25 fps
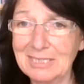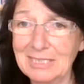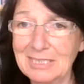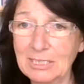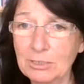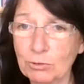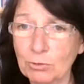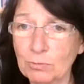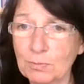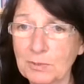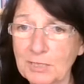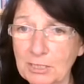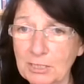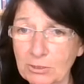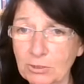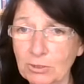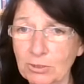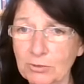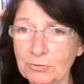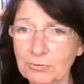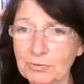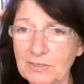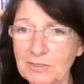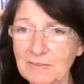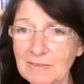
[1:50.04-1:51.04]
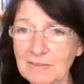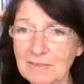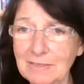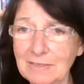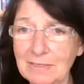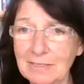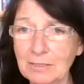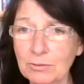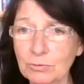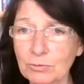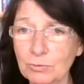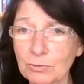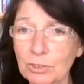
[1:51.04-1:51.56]
y compris le corps
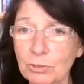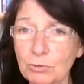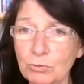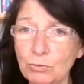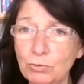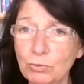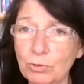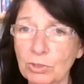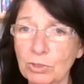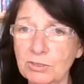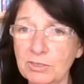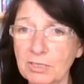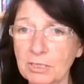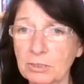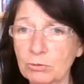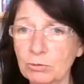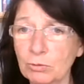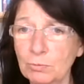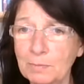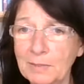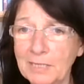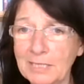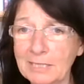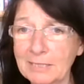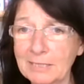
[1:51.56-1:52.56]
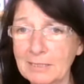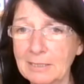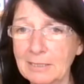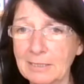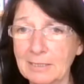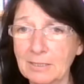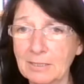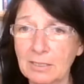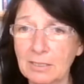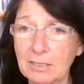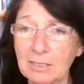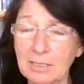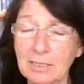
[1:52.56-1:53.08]
physique, hein, qu'on est toujours en train de comparer
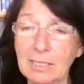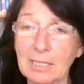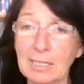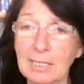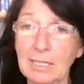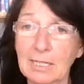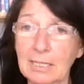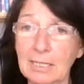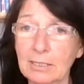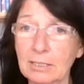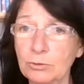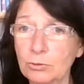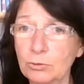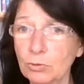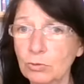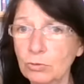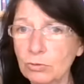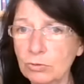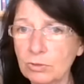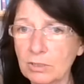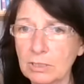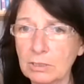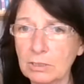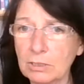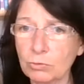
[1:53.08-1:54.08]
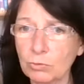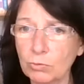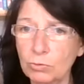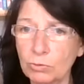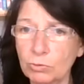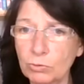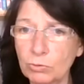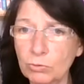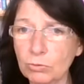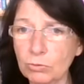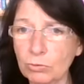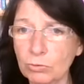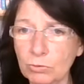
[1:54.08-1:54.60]
à, d'autres, être trop
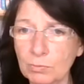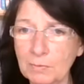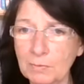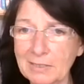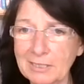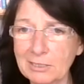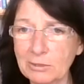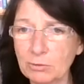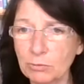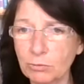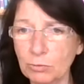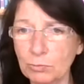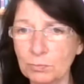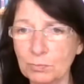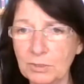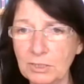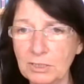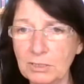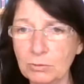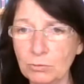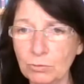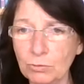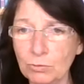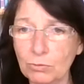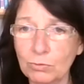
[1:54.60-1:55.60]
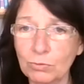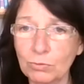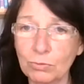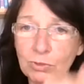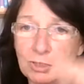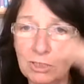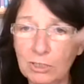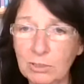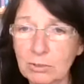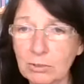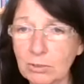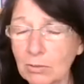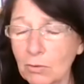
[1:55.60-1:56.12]
gros, trop maigre, trop petit,
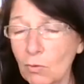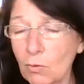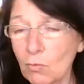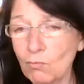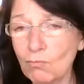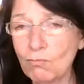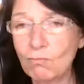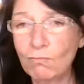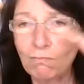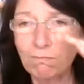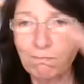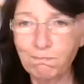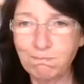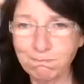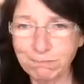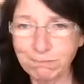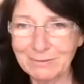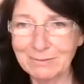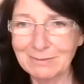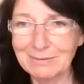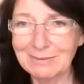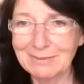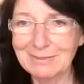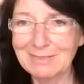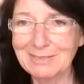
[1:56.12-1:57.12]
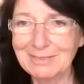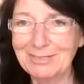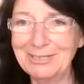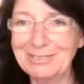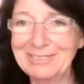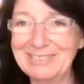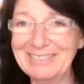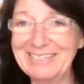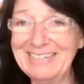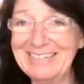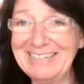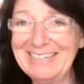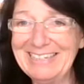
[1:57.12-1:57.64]
trop grand.
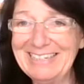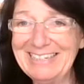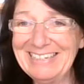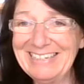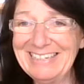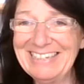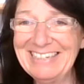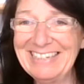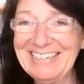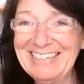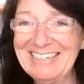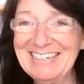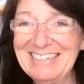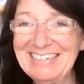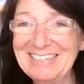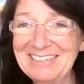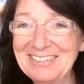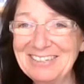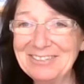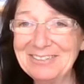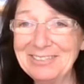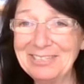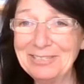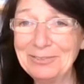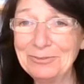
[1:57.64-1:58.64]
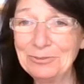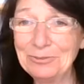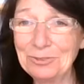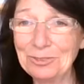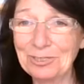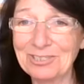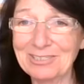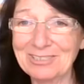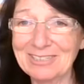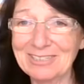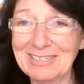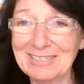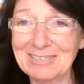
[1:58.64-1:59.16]
Ok on est
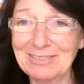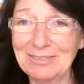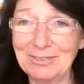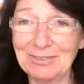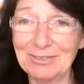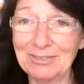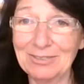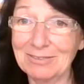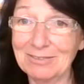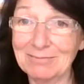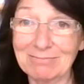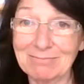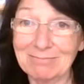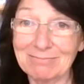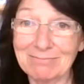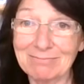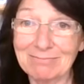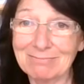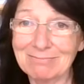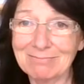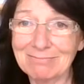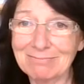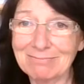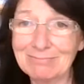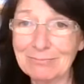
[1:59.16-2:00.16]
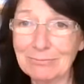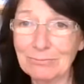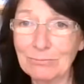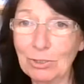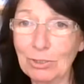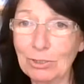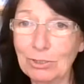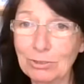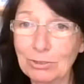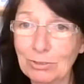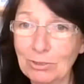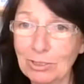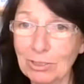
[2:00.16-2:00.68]
toujours en train de,
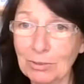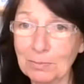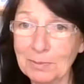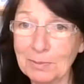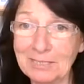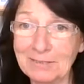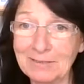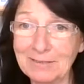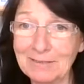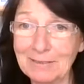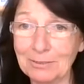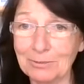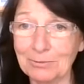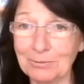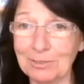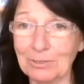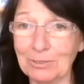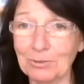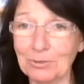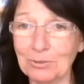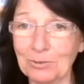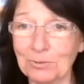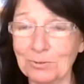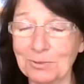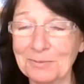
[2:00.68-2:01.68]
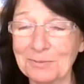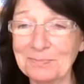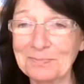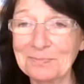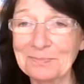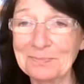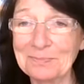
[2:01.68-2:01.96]
l'embêter, quoi, en gros.